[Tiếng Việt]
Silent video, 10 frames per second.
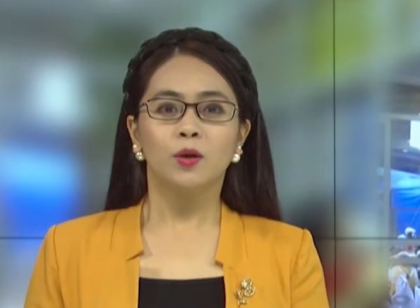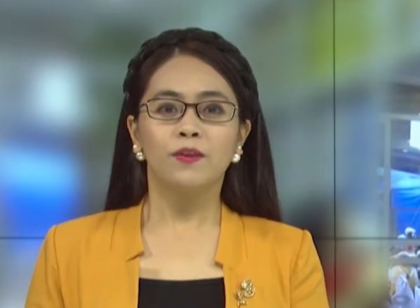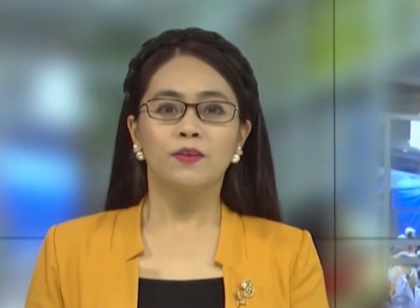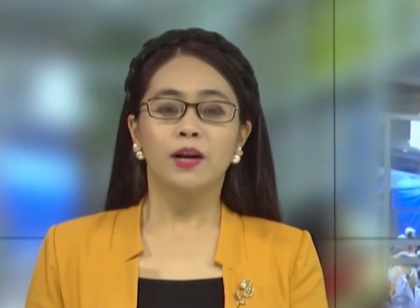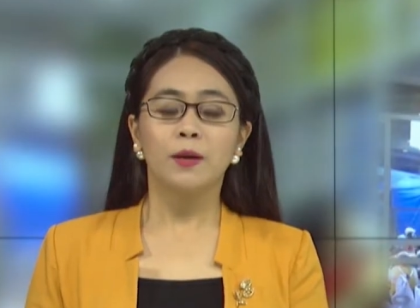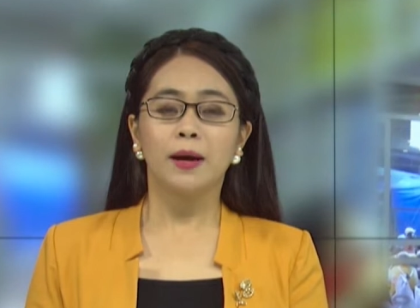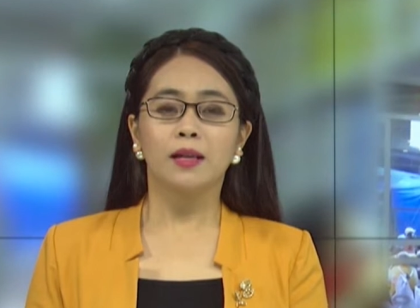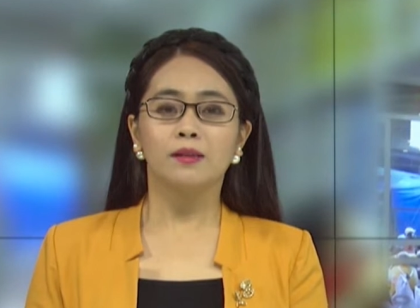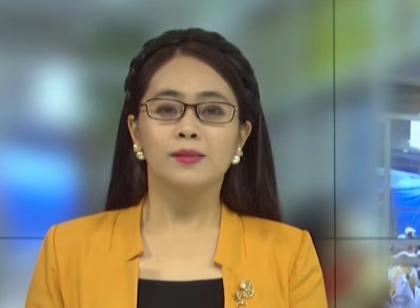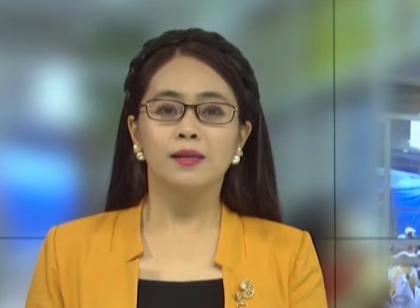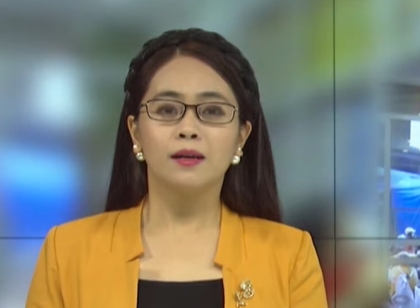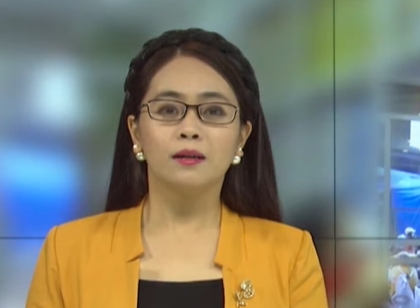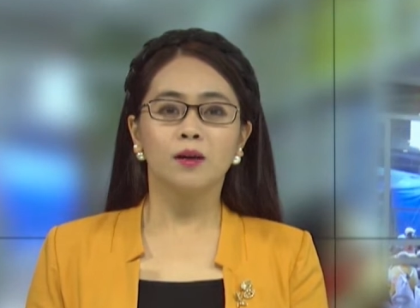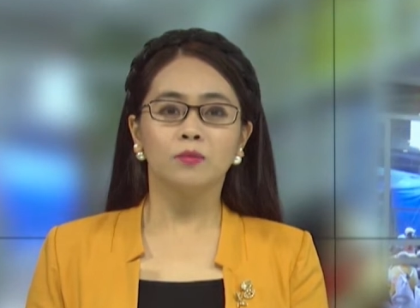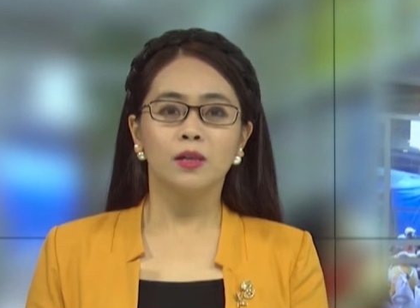vị và các bạn,
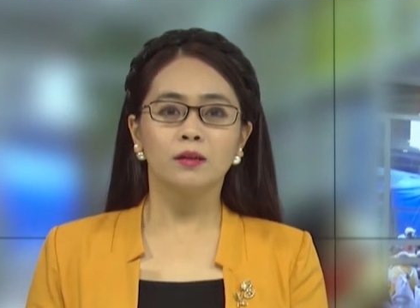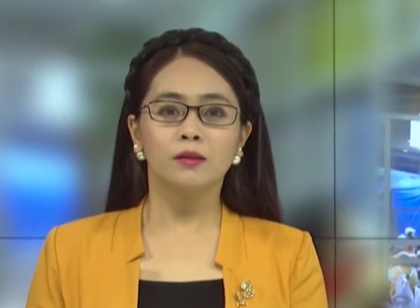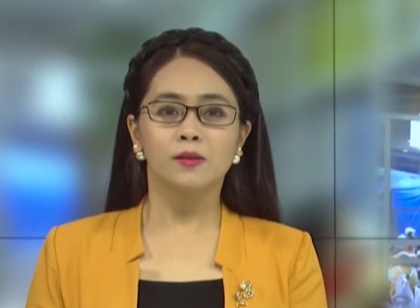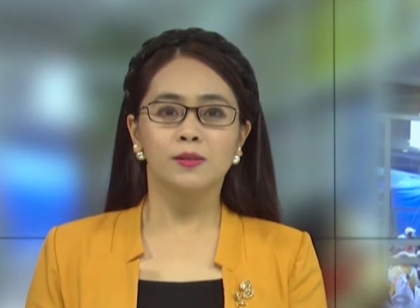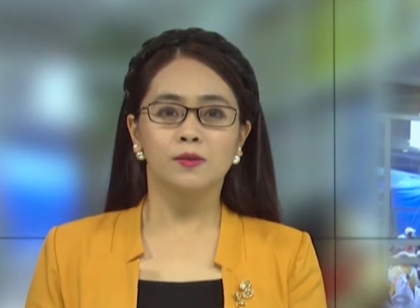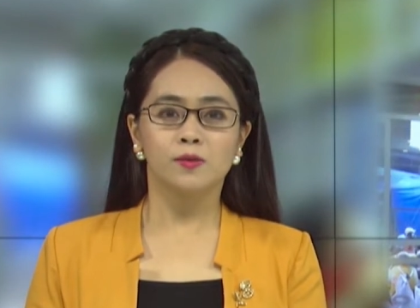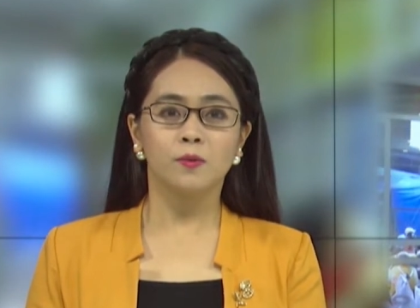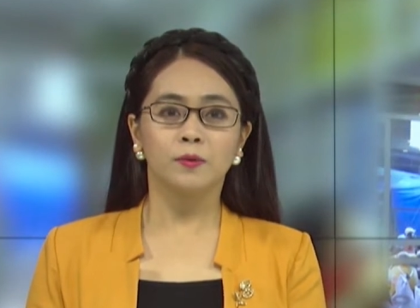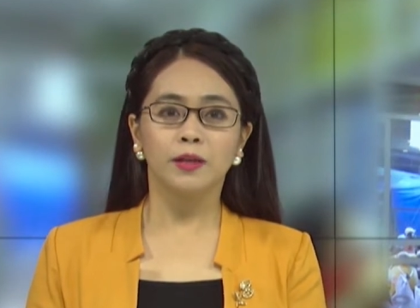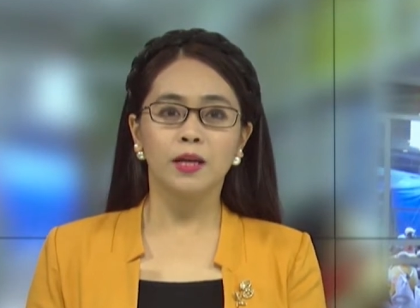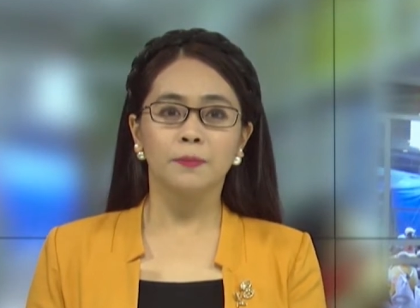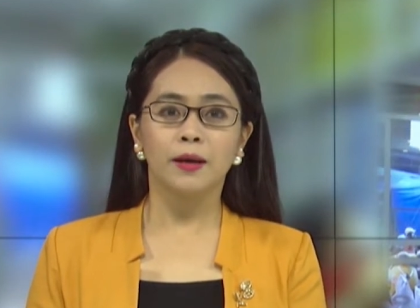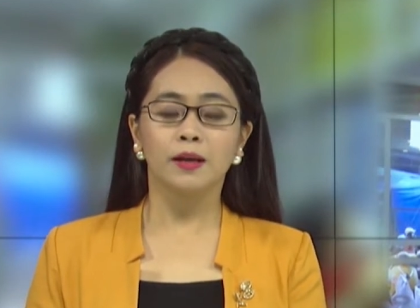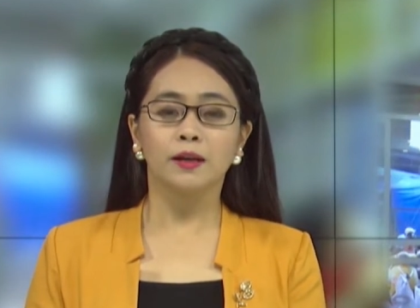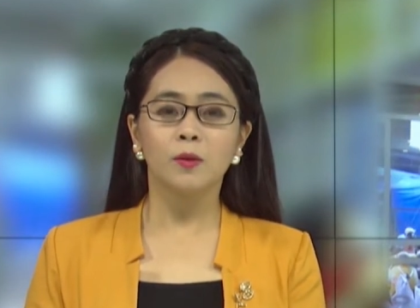sữa công thức được sử dụng
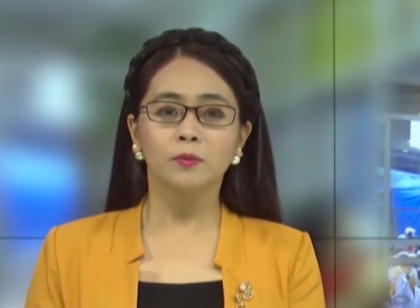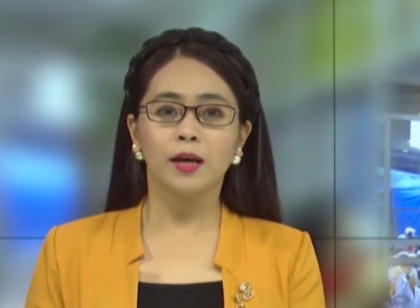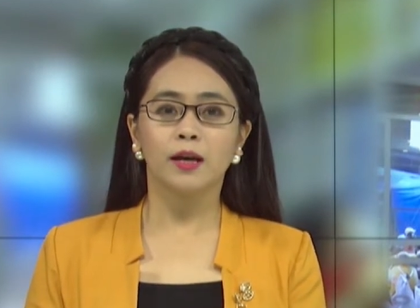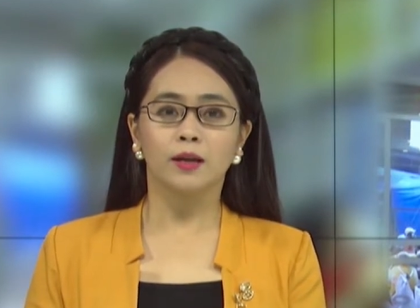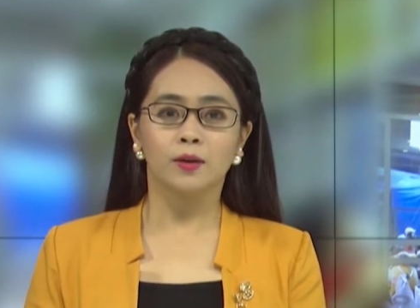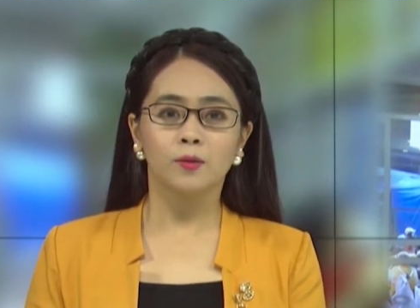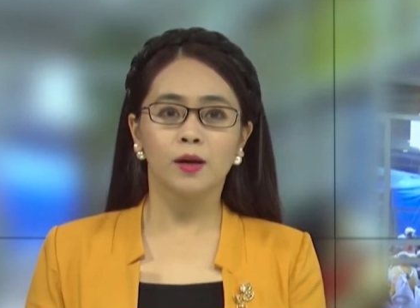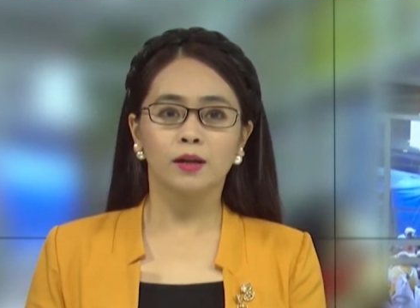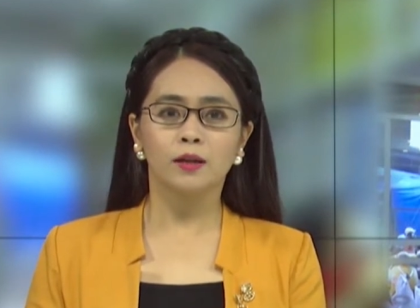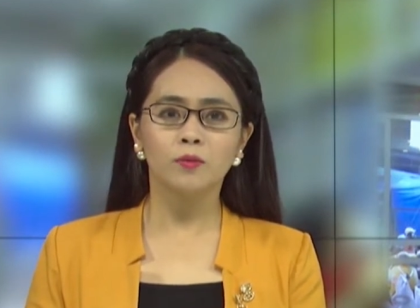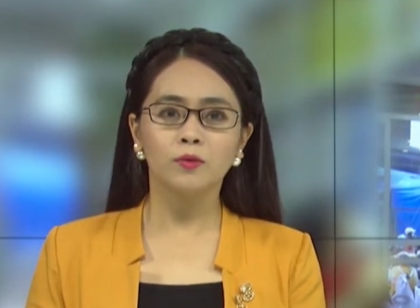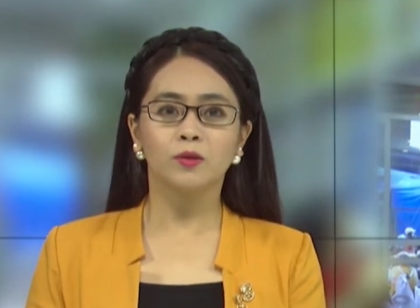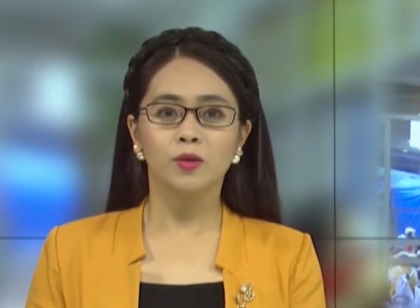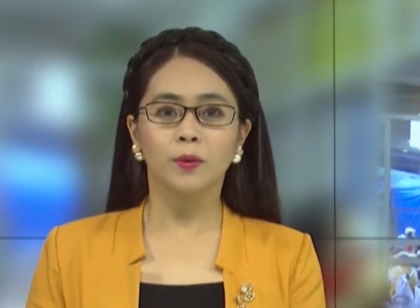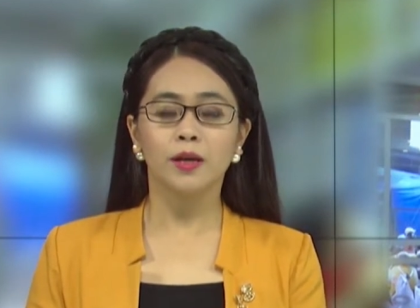khi mẹ không thể hoặc
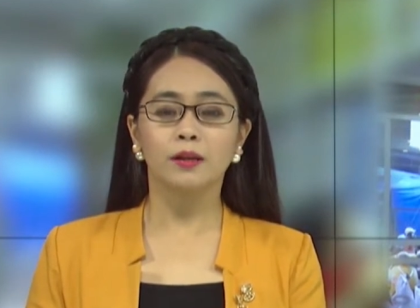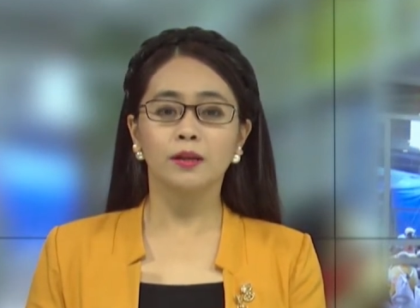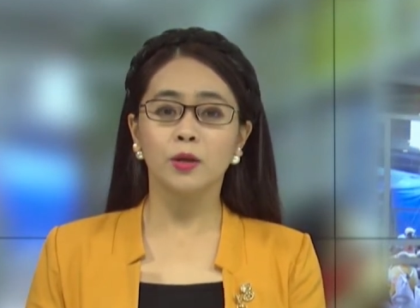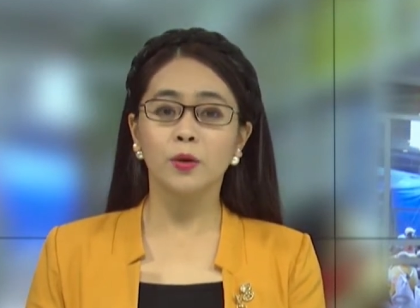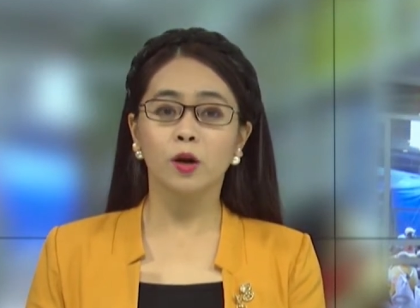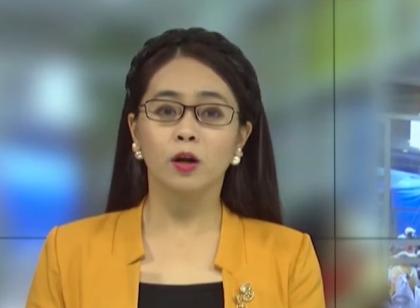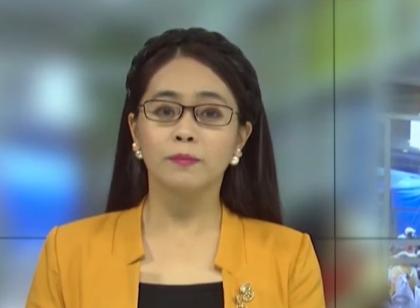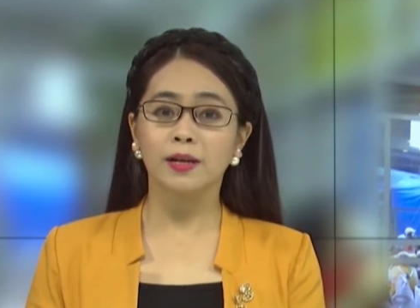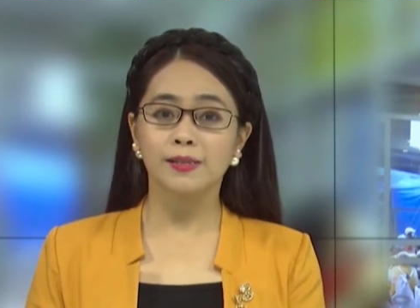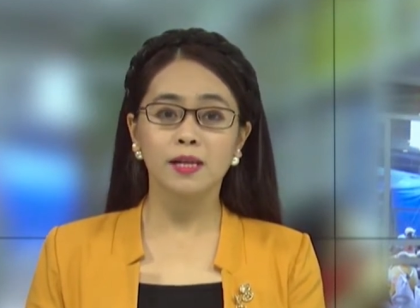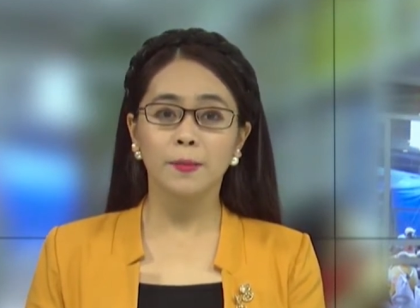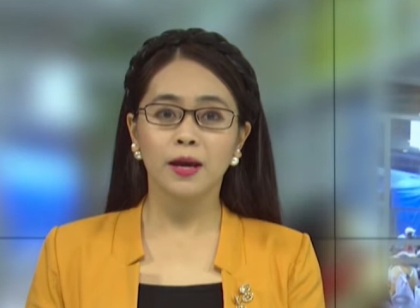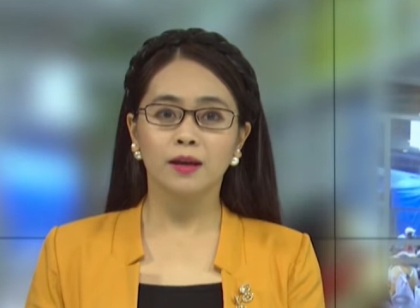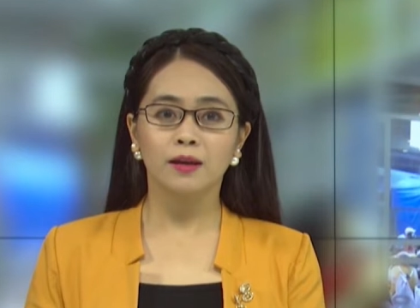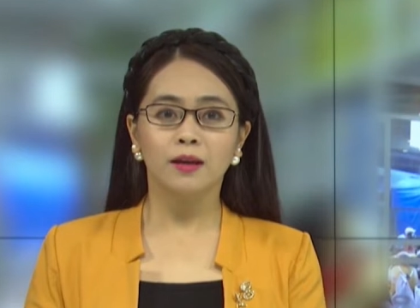không đủ điều kiện để nuôi con bằng sữa
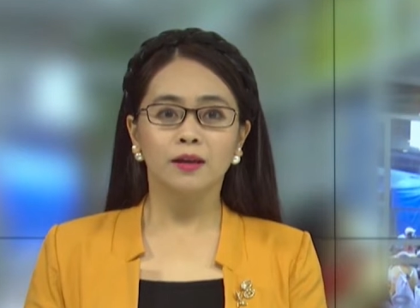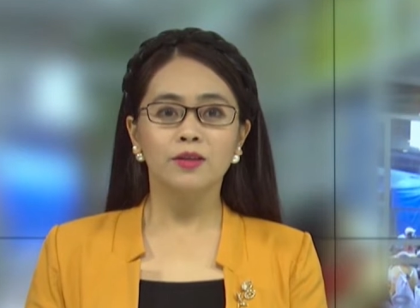mẹ.